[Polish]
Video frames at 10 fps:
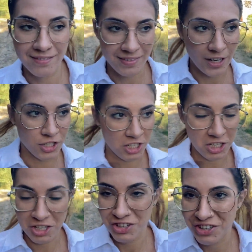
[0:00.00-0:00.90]
w
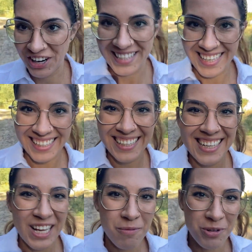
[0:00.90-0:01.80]
naszych czasach
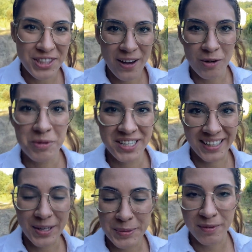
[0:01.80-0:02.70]
przydałaby się
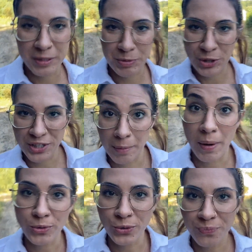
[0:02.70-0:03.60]
taka rozmowa z
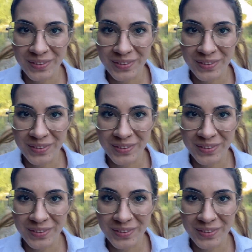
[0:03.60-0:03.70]
psychoterapeutą.